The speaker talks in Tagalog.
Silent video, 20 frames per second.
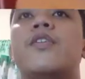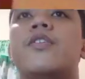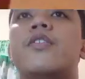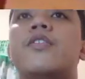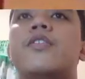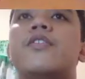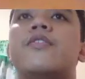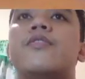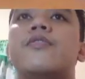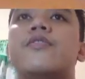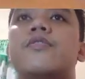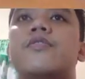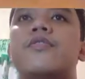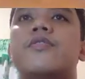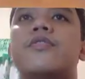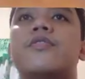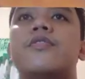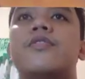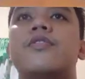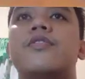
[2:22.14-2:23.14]
a layup. Of
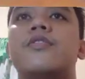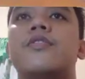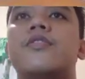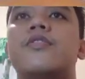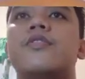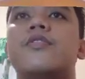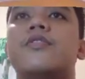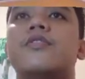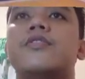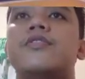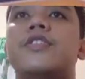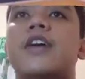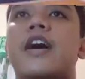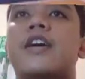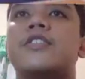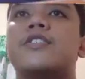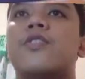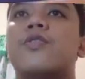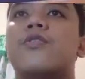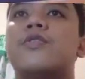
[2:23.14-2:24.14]
course, strong hand
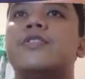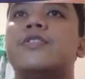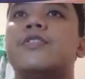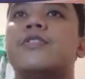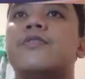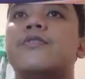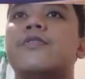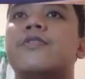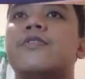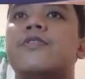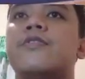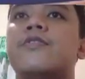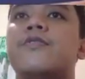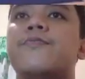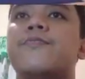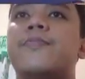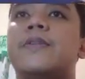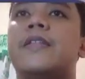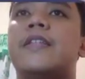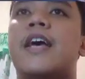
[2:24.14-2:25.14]
Jackson.
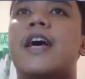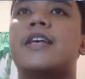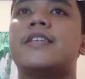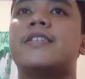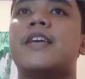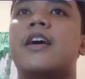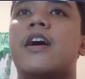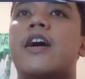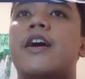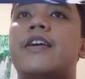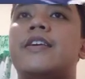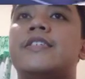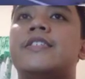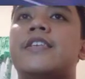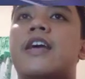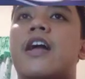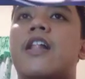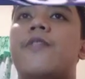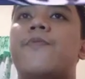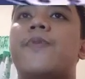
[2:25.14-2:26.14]
Pinasa kay
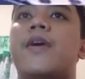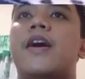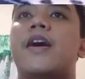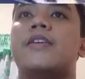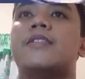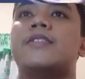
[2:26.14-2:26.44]
Salva.